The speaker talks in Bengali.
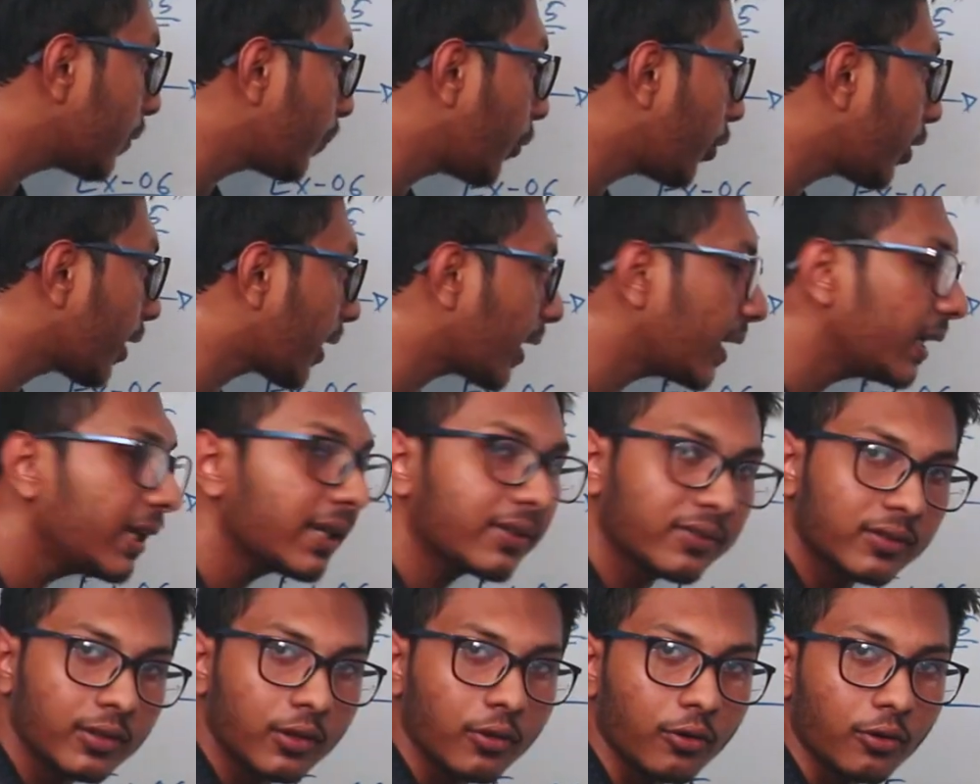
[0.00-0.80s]
দি পাওয়ার এখানে
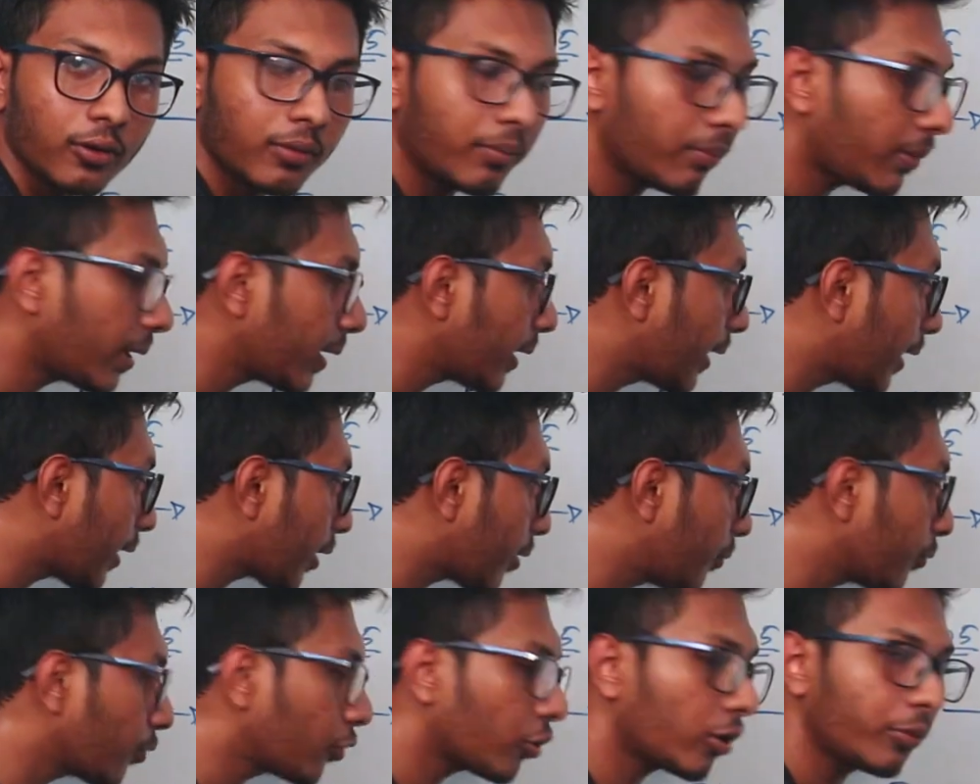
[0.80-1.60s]
এক্স ছিল বাট
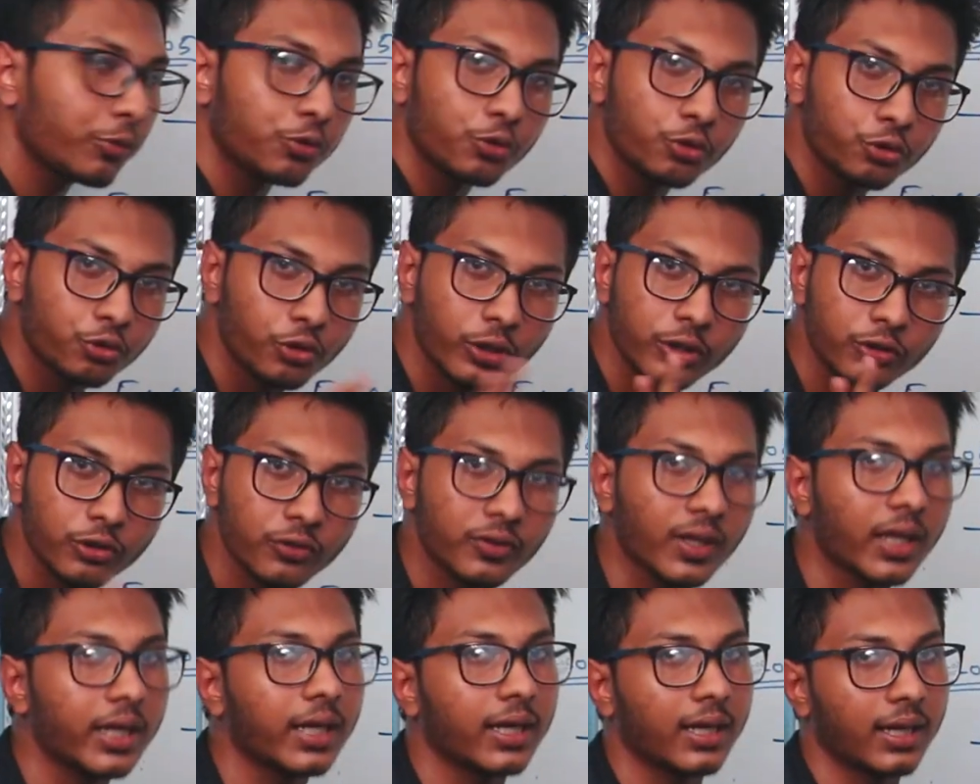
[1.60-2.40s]
এরকম কোনো আমি সূত্র কিন্তু
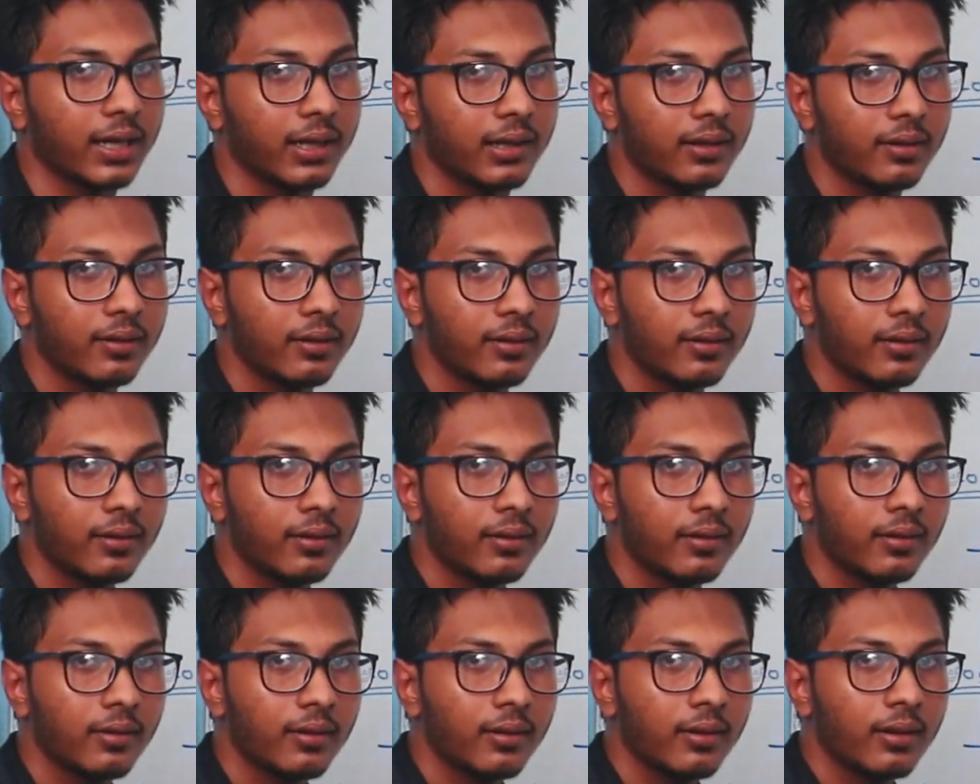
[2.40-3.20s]
জানি না
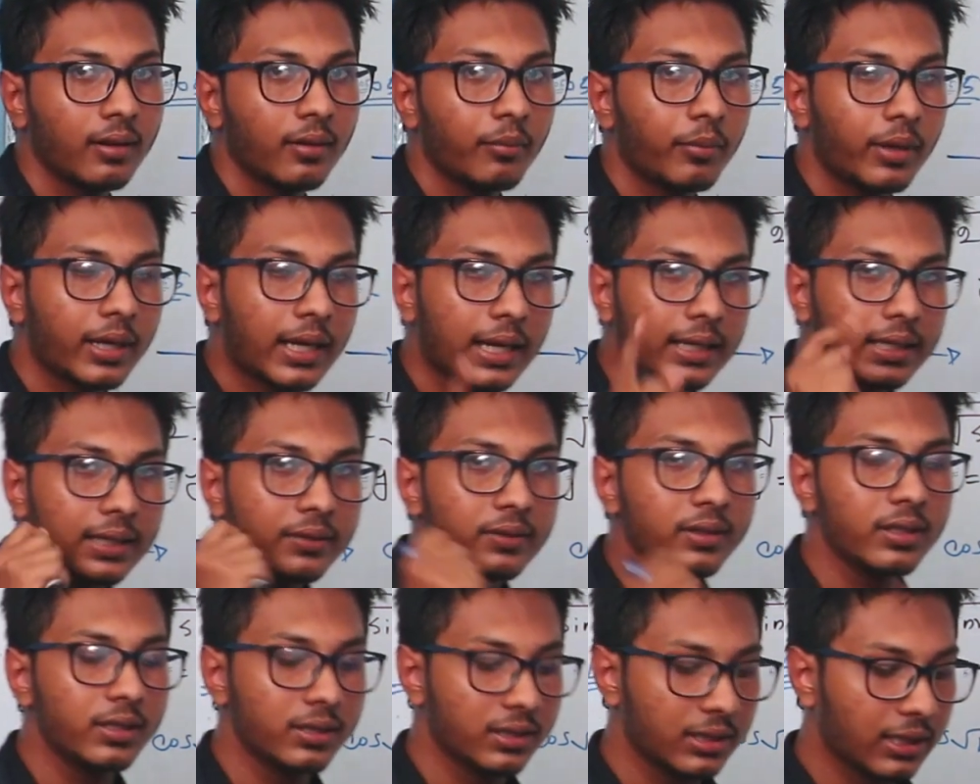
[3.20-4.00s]
বাট একটা
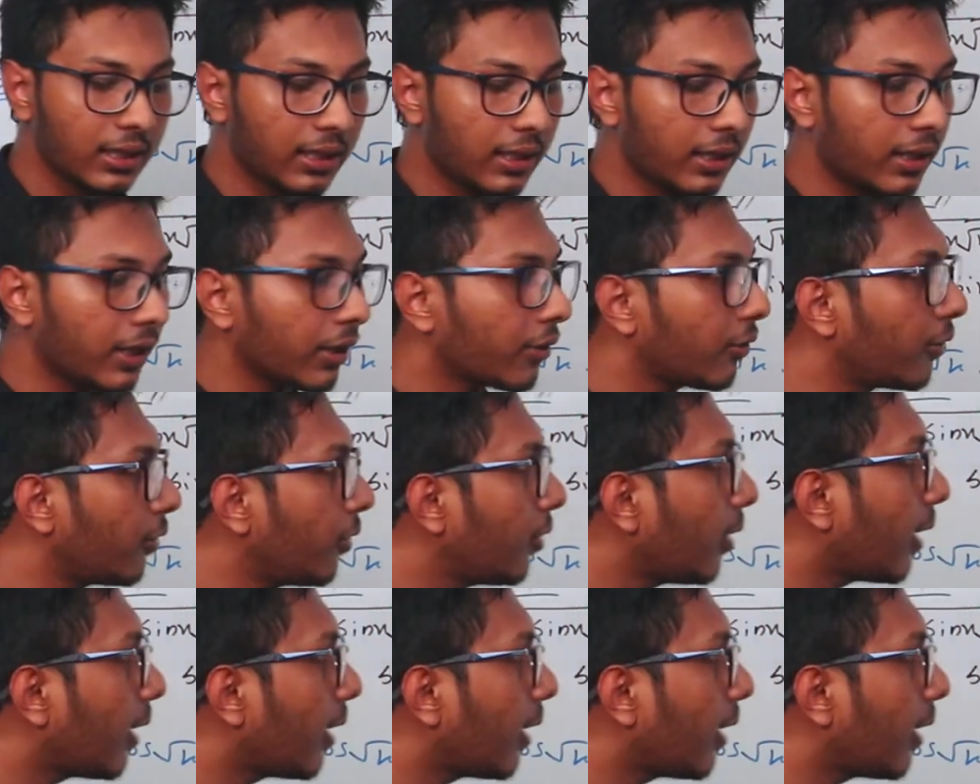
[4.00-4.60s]
জিনিস খেয়াল রেখো